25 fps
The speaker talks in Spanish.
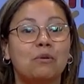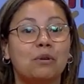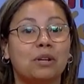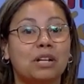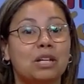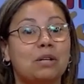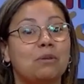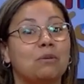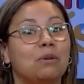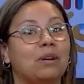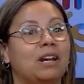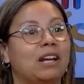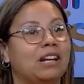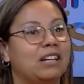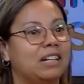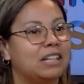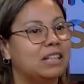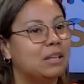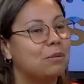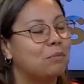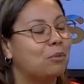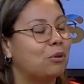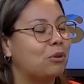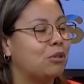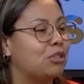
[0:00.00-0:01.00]
currícula en
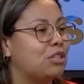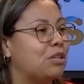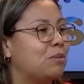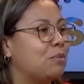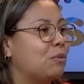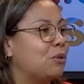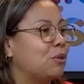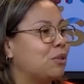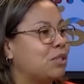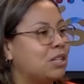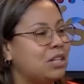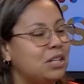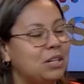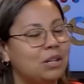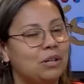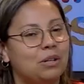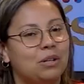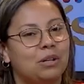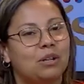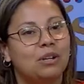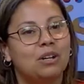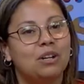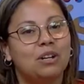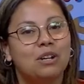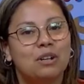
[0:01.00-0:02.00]
este próximo
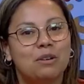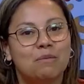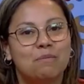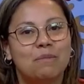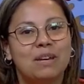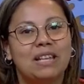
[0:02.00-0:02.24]
ciclo